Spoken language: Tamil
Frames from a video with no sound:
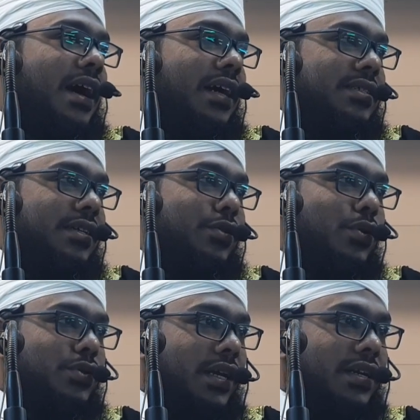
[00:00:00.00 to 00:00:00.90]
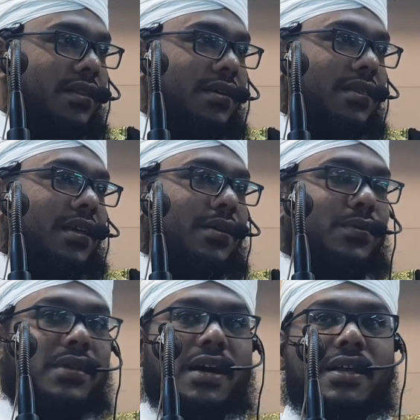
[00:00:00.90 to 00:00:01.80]
ஹசரத் ஹுசைன் ரதி
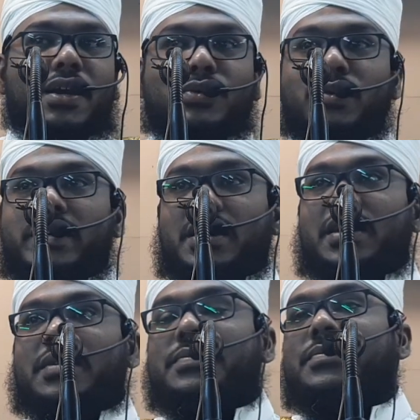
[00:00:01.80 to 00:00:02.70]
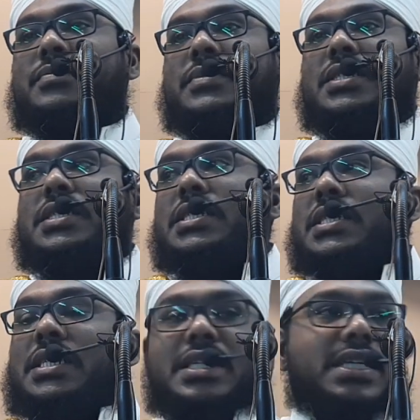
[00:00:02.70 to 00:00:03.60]
அல்லாஹு தாலா அன்பு அவர்கள்
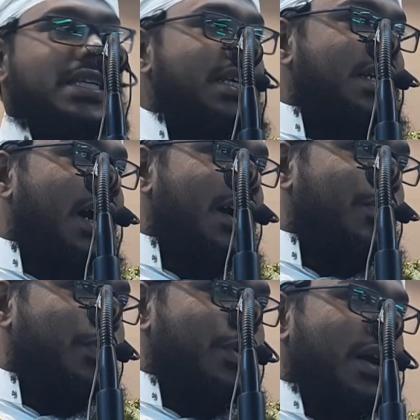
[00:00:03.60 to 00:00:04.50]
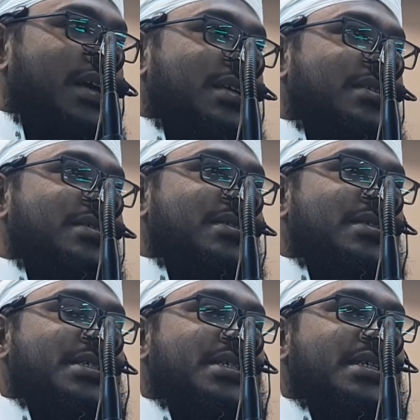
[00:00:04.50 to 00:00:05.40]
நீதிக்காக போராடி
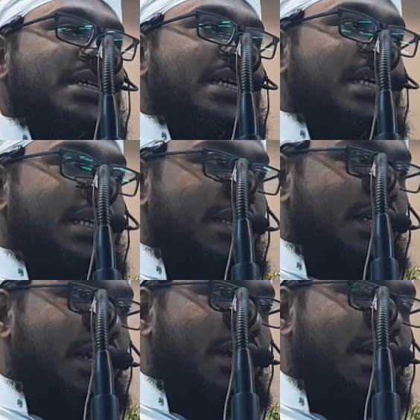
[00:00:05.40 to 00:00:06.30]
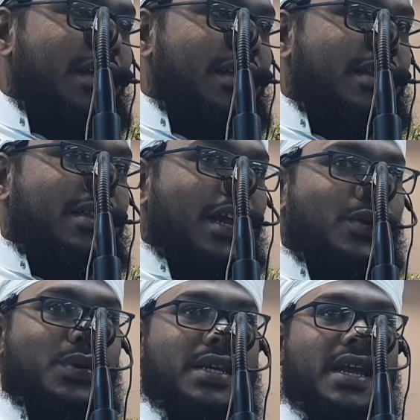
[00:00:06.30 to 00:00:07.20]
இறுதியில்
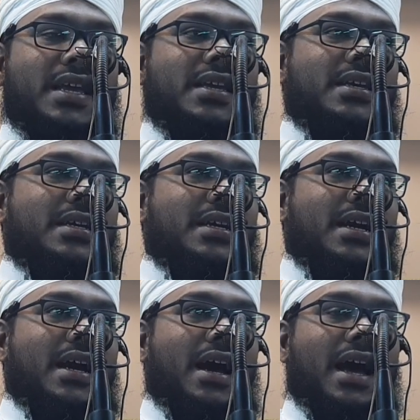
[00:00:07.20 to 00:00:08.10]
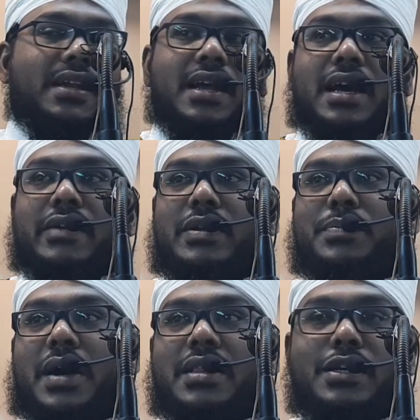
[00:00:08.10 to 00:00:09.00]
தன் உயிரை
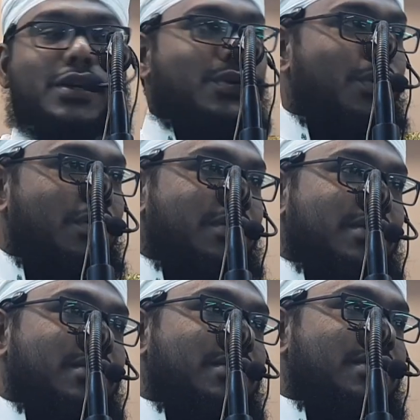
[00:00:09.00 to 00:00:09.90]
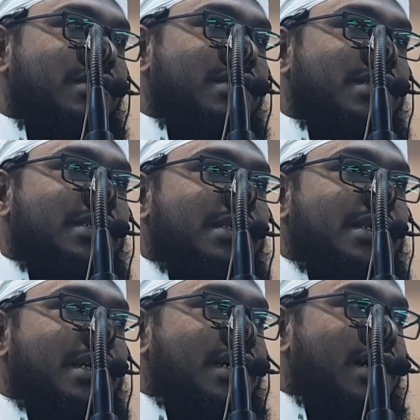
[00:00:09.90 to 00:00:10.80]
அல்லாஹுவின் பாதையில் கொடுத்து
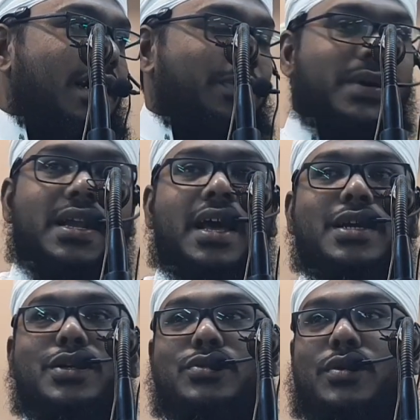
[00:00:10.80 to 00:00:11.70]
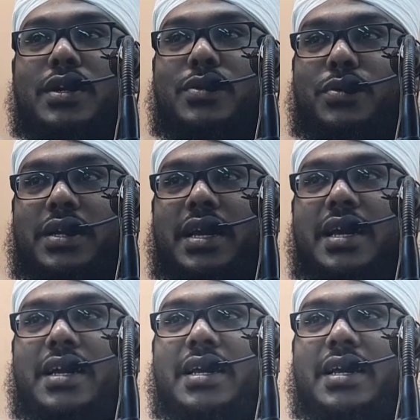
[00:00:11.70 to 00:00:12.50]
கர்பலா என்று சொல்லக்கூடிய